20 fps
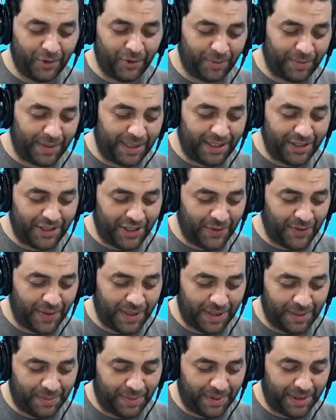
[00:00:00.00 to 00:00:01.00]
لوم
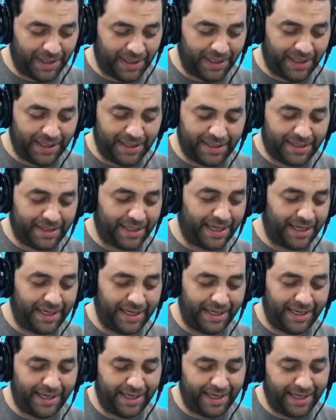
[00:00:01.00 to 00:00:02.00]
الجواب
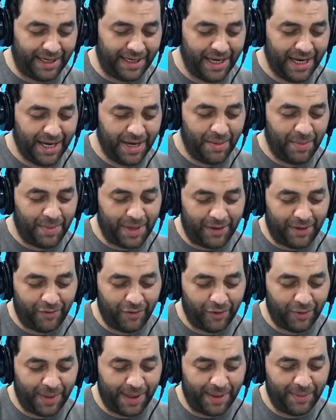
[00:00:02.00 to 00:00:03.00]
صحيح
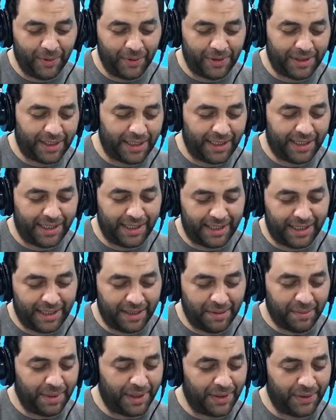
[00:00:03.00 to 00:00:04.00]
برافو محمود
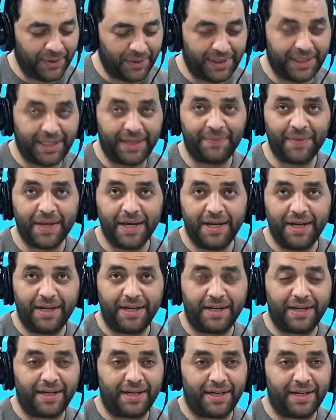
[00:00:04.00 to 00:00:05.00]
البارودي ننهي
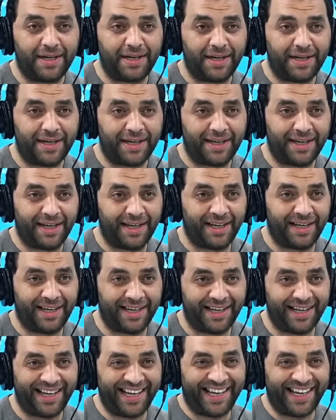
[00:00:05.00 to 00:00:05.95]
على هذه الامل